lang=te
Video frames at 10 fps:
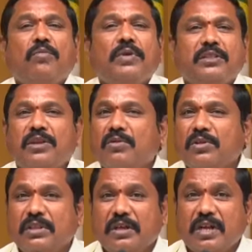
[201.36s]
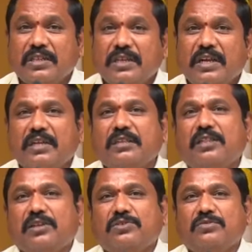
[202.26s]
హోంమంత్రి ఎవరో రాష్ట్రానికి
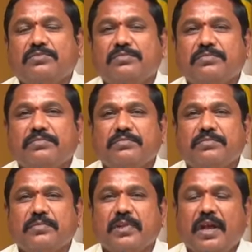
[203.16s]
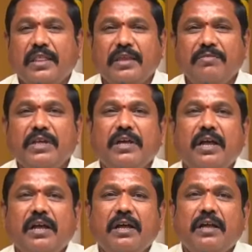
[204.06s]
అంత తెలుసు
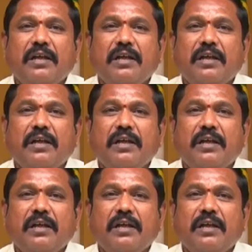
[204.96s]
అదేవిధంగా